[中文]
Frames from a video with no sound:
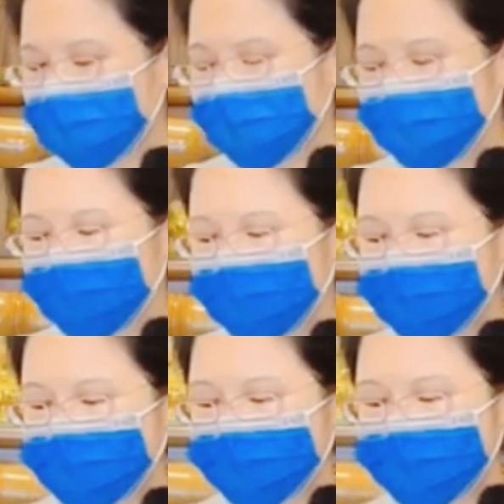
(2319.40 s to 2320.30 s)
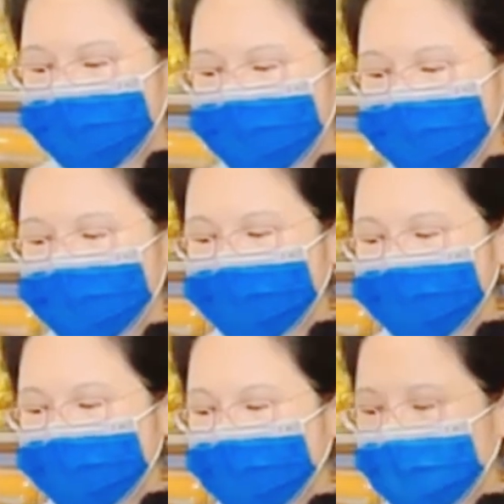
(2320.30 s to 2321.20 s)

牵手。慢慢层